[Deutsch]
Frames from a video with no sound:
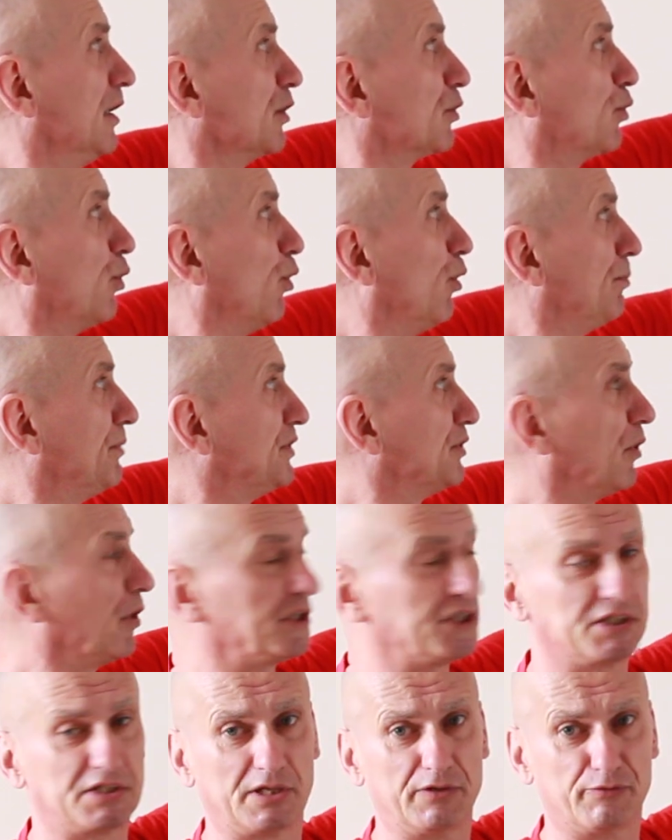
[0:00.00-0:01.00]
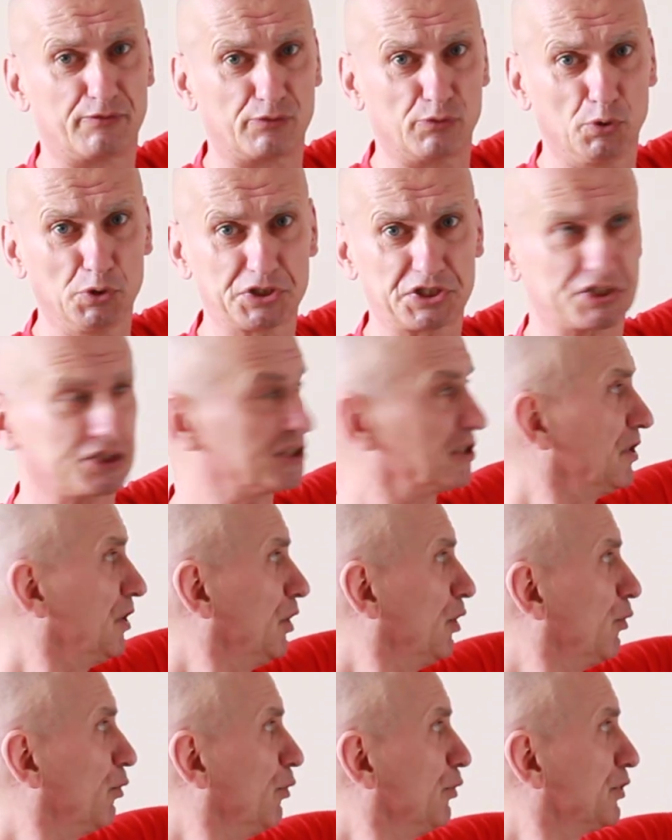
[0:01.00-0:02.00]
Ko bedeutet den Fluss,
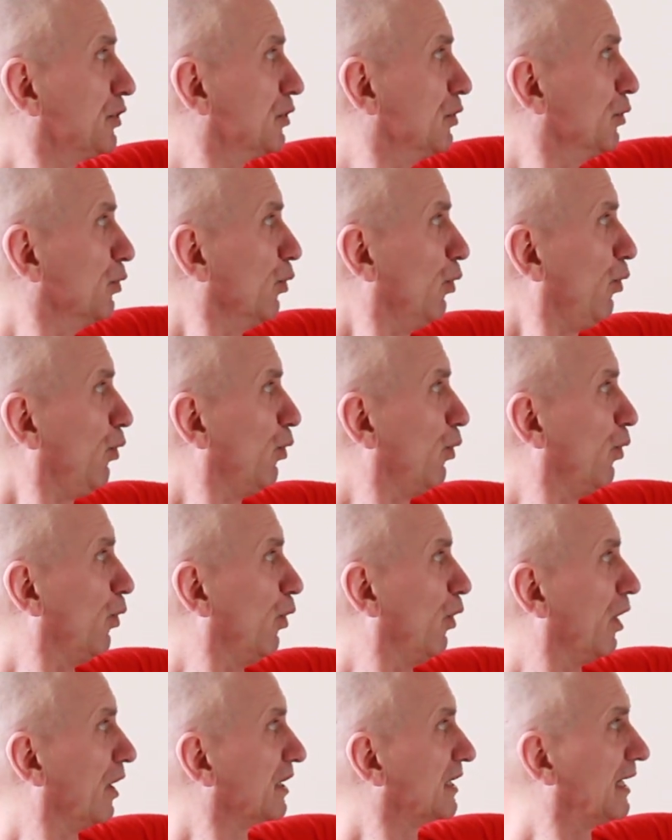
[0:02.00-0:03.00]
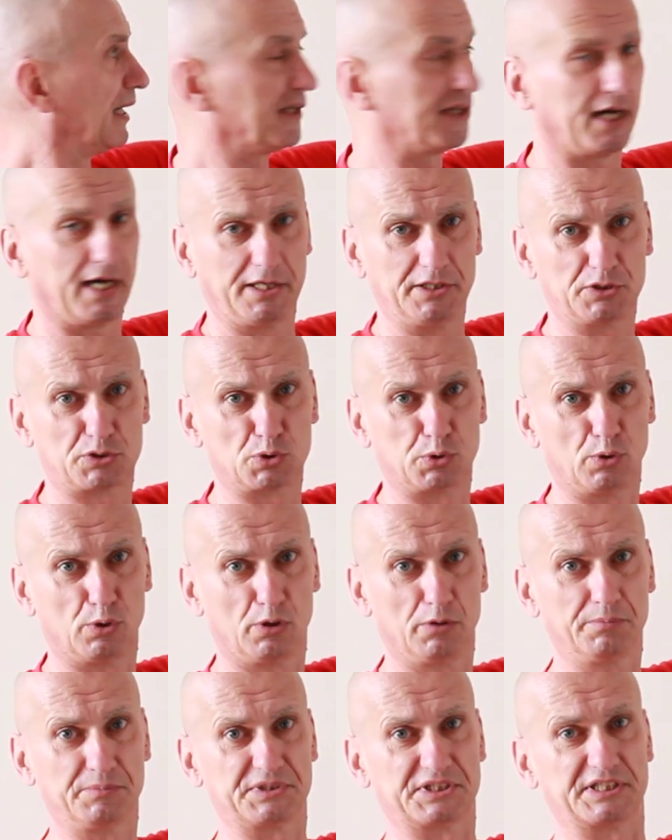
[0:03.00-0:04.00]
und Lo kann ein
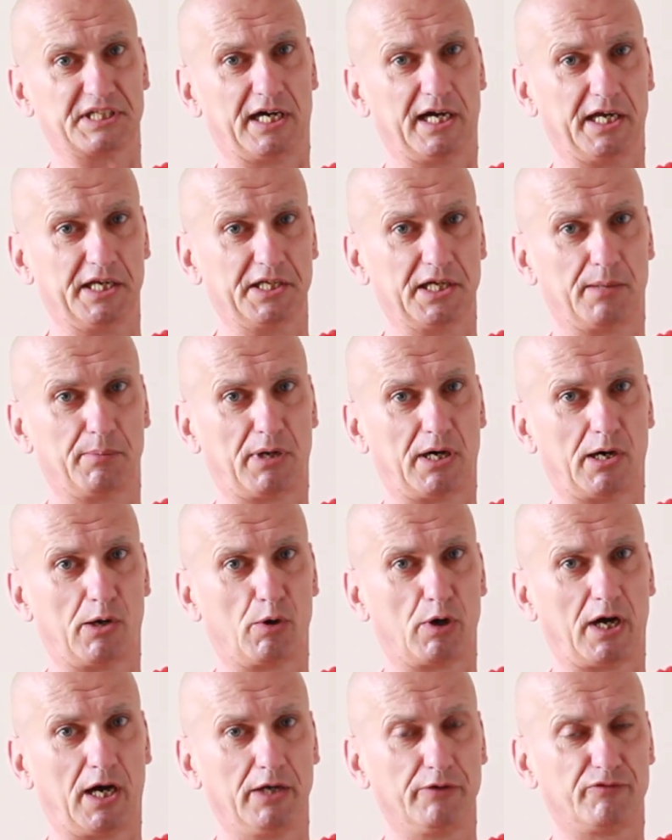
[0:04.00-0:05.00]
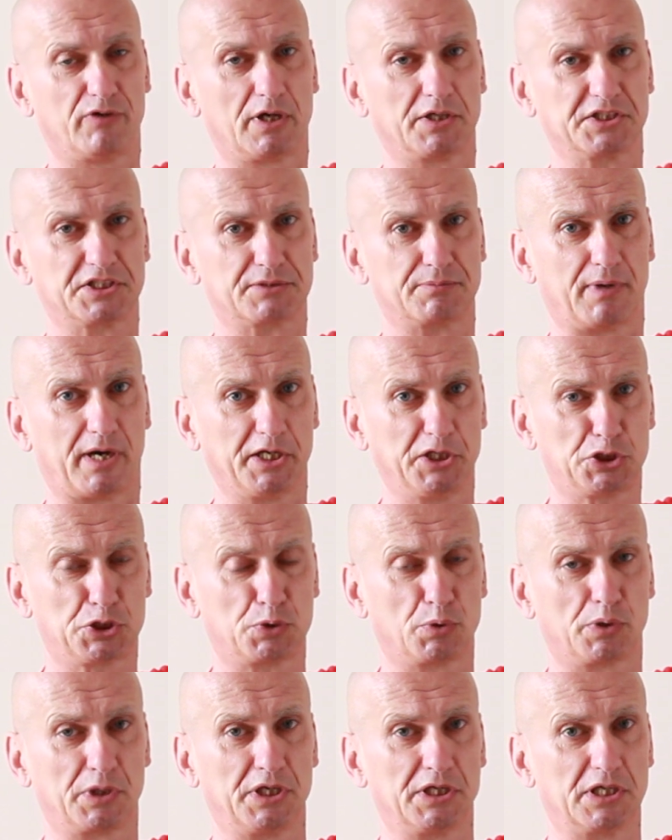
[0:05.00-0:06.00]
Turm sein, aber auch einfach ein
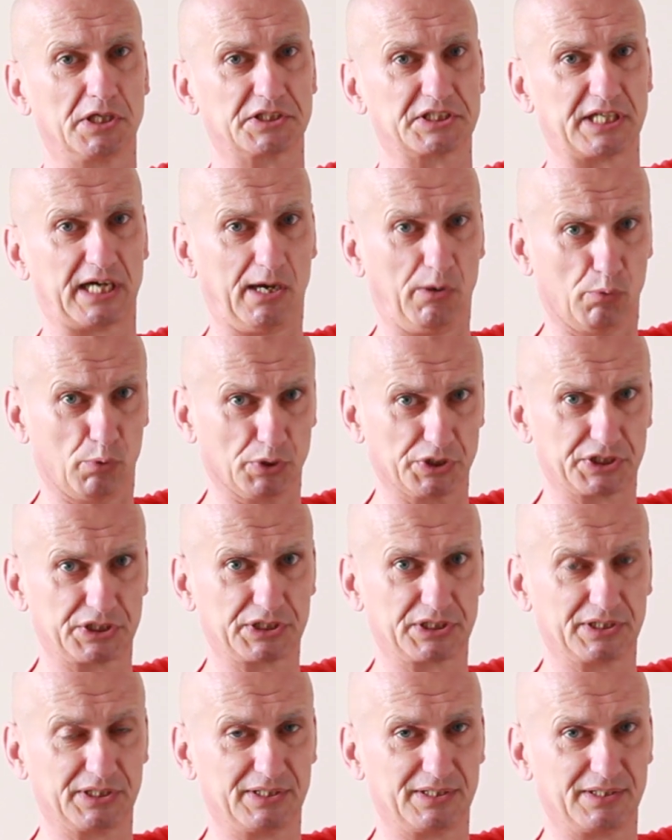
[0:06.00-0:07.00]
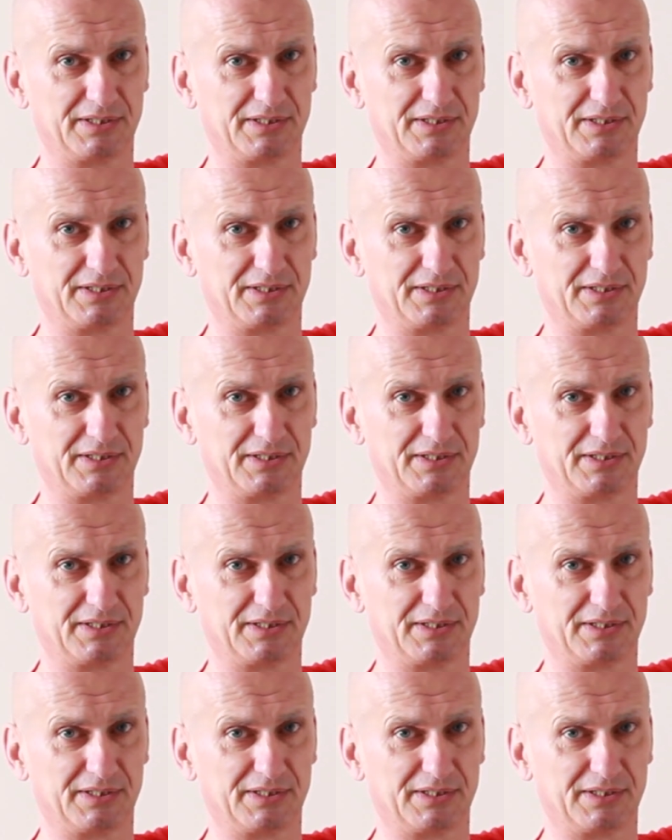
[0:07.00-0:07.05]
zweistöckiges Haus.